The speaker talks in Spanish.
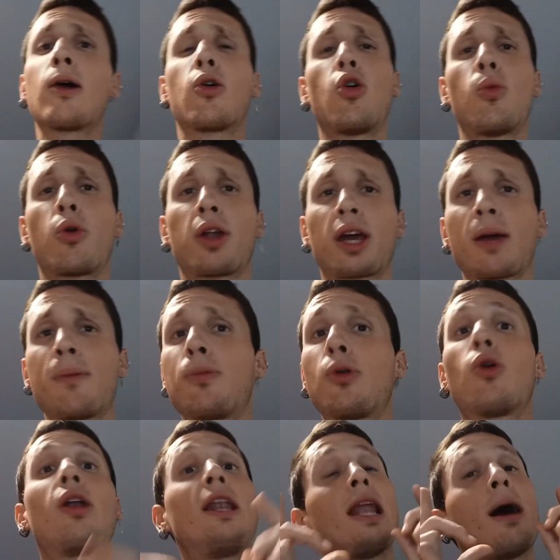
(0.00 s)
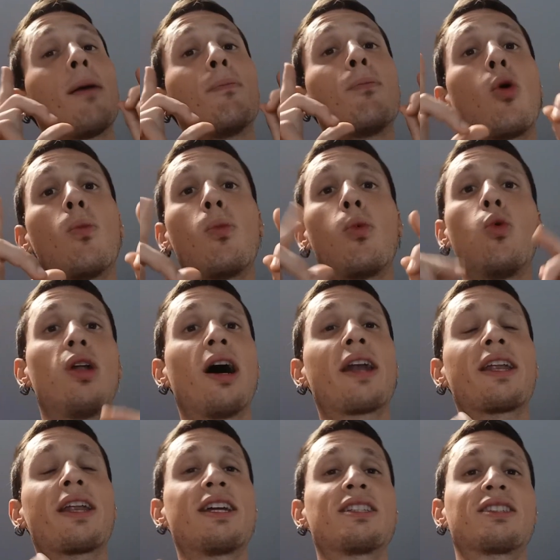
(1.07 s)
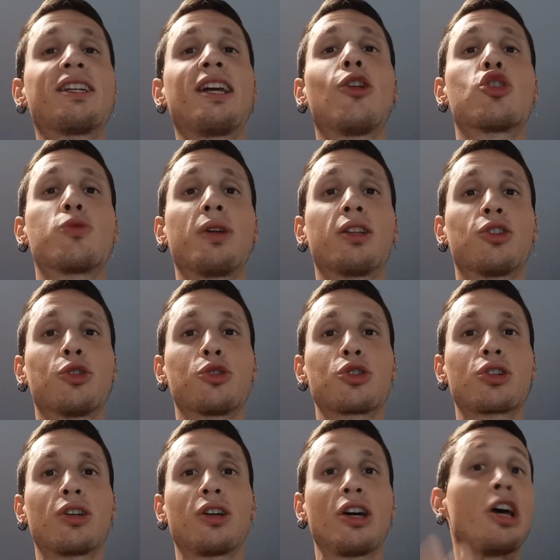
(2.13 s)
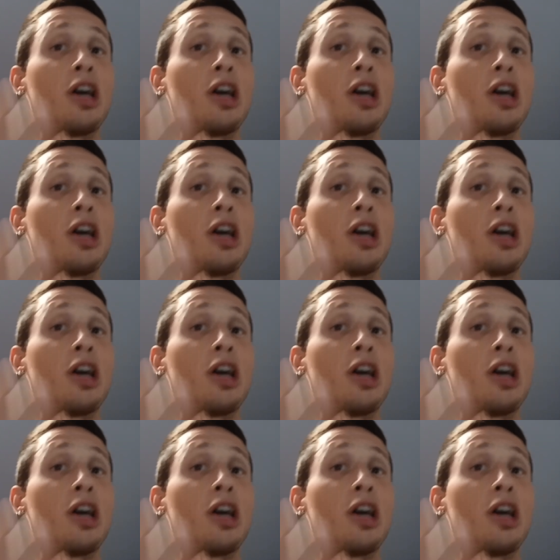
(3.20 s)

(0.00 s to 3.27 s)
como por ejemplo la popular estrella de los vientos.